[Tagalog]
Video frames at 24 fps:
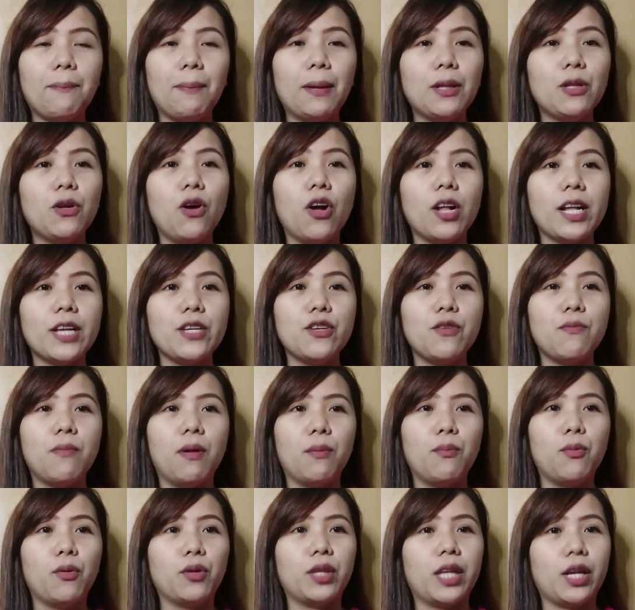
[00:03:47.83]
panoorin
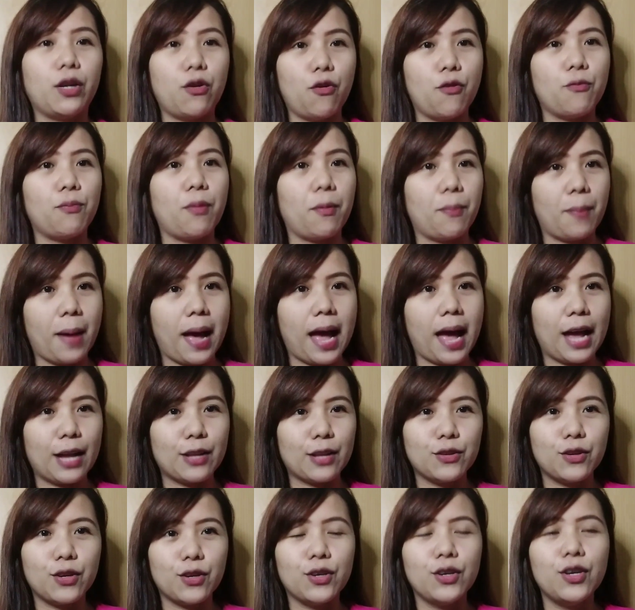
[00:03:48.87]
yung mabuti kung
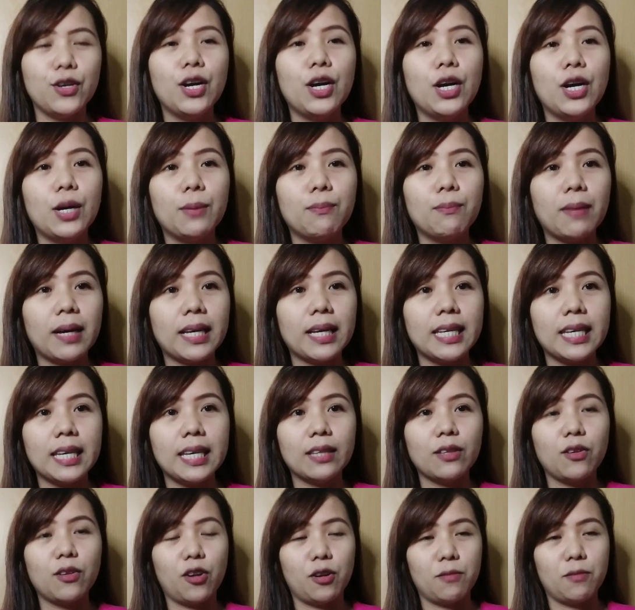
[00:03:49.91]
paano
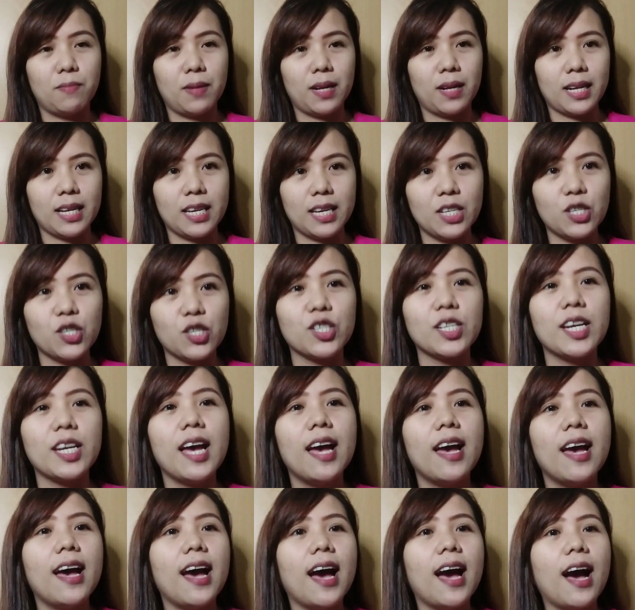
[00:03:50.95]
ma-hit or ma-reach
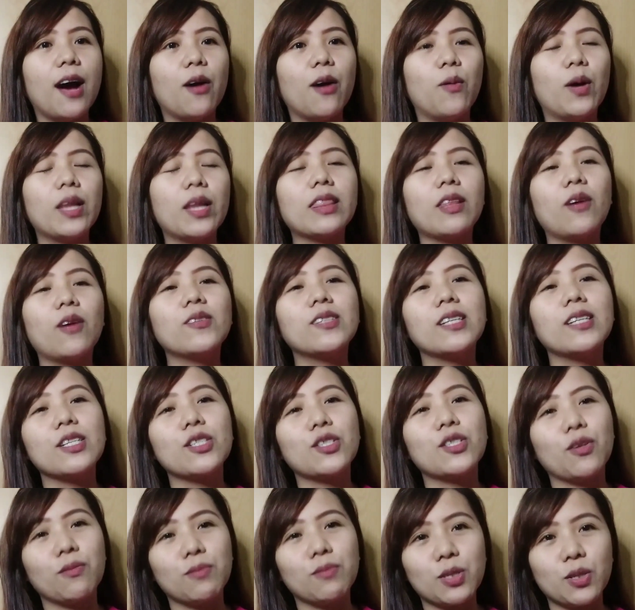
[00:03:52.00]
ang
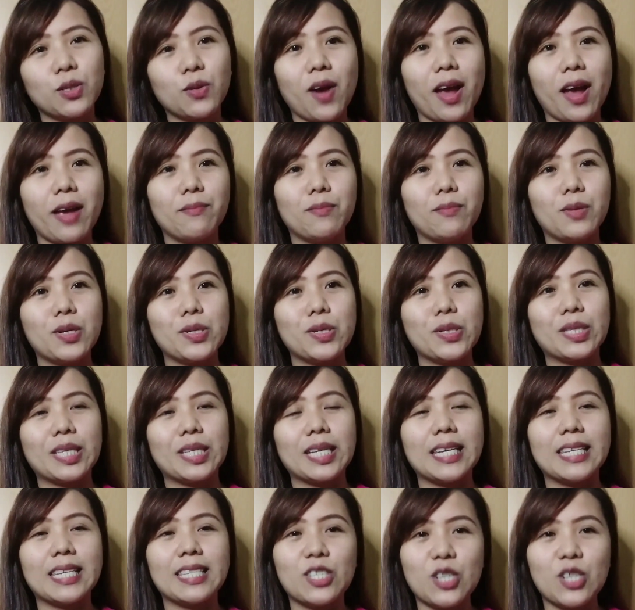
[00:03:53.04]
1,000
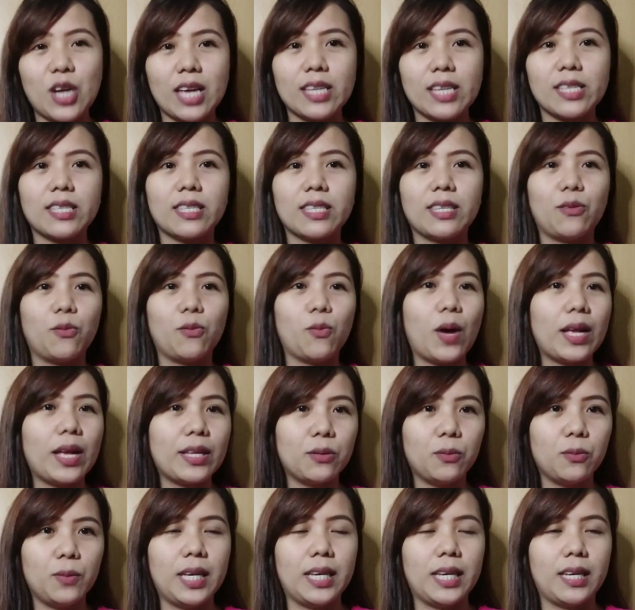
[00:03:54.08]
subscribers in just
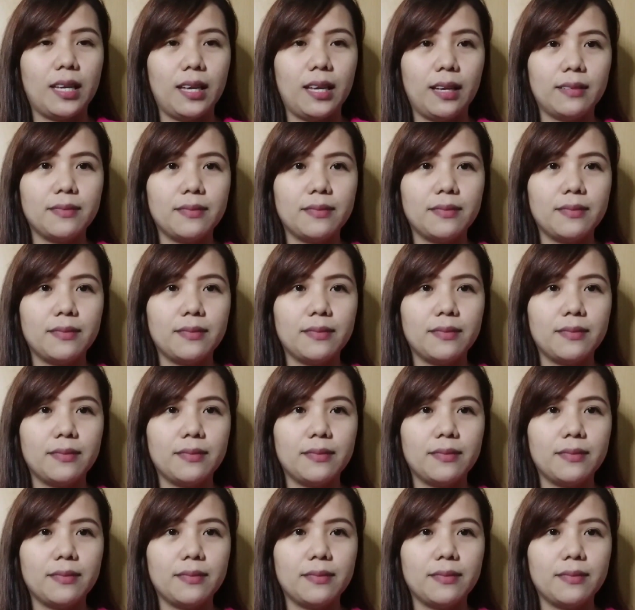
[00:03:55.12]
one week.